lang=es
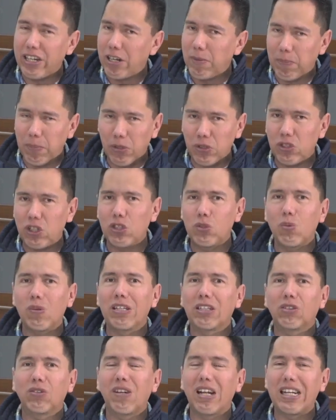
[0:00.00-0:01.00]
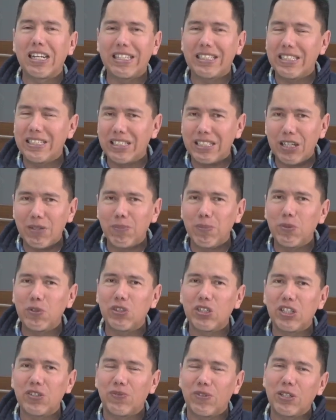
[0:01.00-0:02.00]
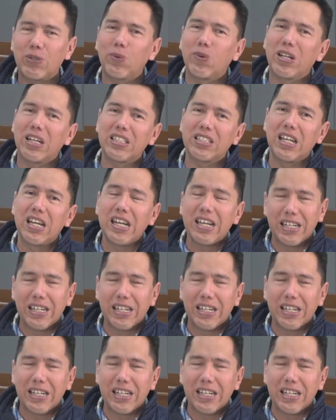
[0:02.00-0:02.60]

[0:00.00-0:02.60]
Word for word: el proceso electoral existen muchas figuras